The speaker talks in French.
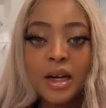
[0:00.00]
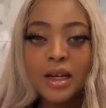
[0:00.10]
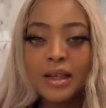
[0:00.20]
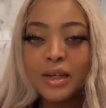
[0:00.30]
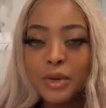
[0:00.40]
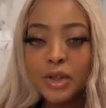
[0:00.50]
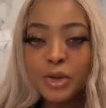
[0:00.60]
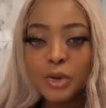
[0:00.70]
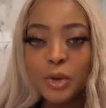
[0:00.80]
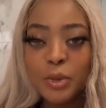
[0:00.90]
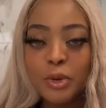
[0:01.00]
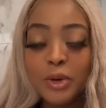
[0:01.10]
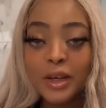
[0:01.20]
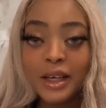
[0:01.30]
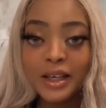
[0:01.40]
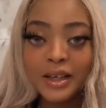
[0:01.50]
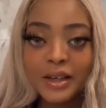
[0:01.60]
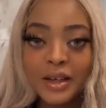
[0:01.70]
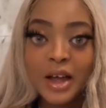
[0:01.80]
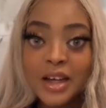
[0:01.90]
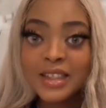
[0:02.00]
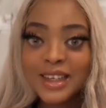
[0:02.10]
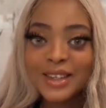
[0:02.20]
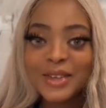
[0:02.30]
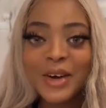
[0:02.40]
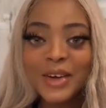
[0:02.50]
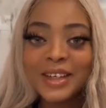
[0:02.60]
les théories du complot. Et j'adore